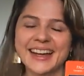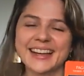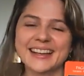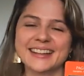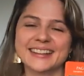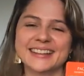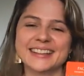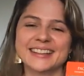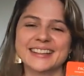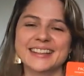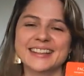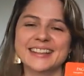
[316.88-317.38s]

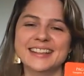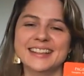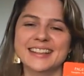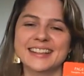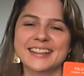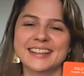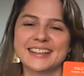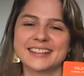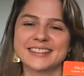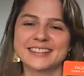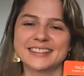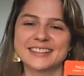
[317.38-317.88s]
y
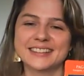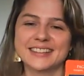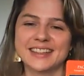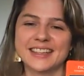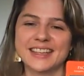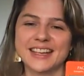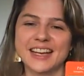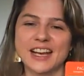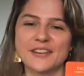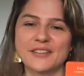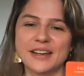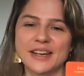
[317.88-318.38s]
este,
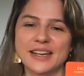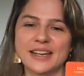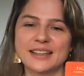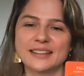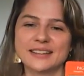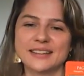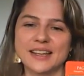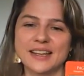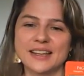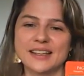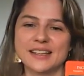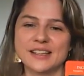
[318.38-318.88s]
Gabriel
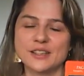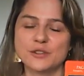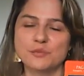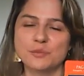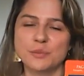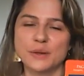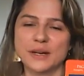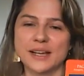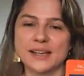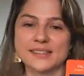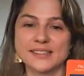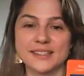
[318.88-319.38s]
está ahí
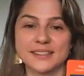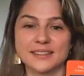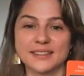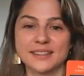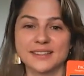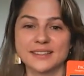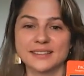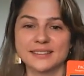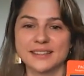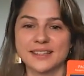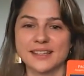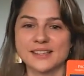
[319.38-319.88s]
para
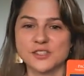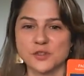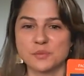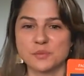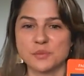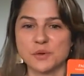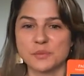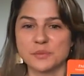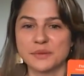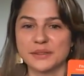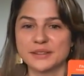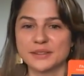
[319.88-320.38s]
asistirte en esos
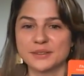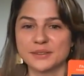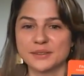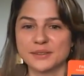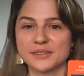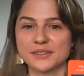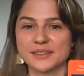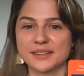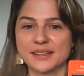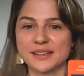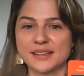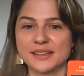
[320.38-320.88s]

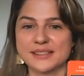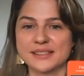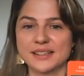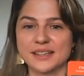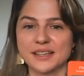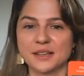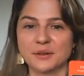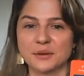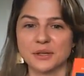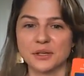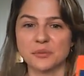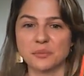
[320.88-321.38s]
momentos. Así
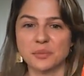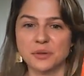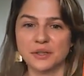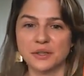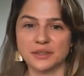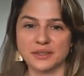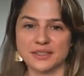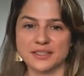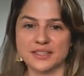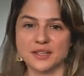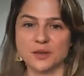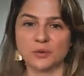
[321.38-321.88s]
que bueno, espero
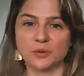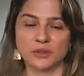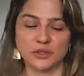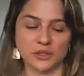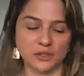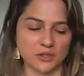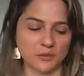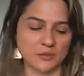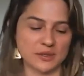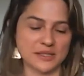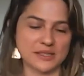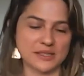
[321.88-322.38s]
que te haya
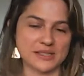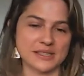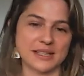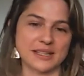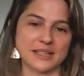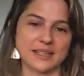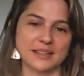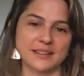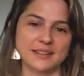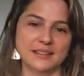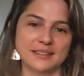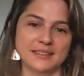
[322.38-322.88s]
gustado el
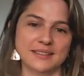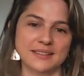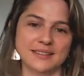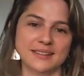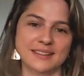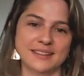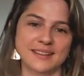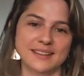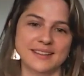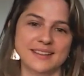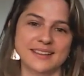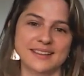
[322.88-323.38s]
mensaje
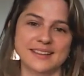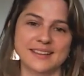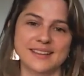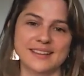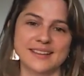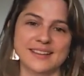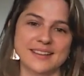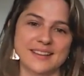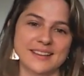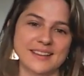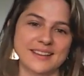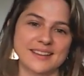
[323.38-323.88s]

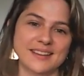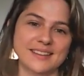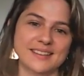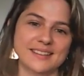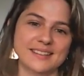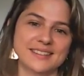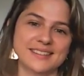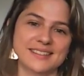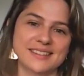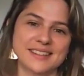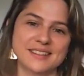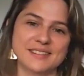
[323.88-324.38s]

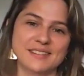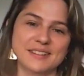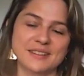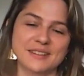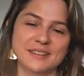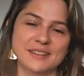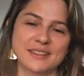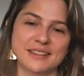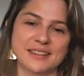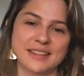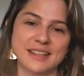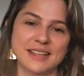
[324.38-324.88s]
eh, y bueno,
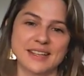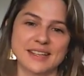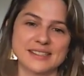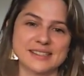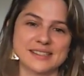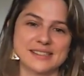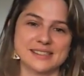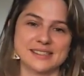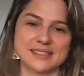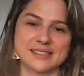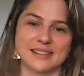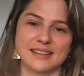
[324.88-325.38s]
que
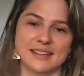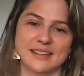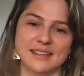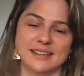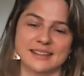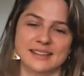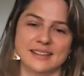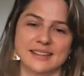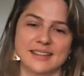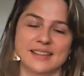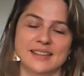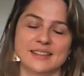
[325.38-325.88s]
tengas
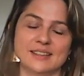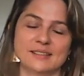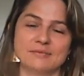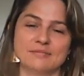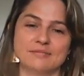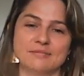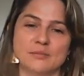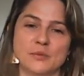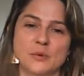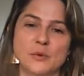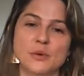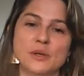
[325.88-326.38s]
este
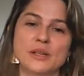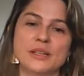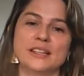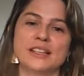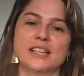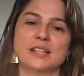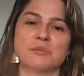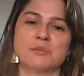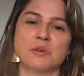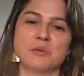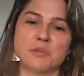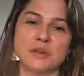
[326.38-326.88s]

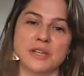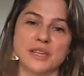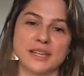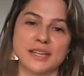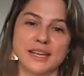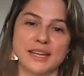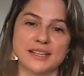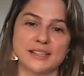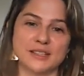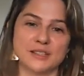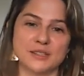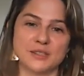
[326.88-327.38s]
último mes
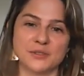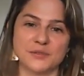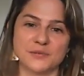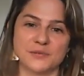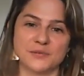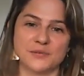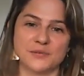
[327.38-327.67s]
del año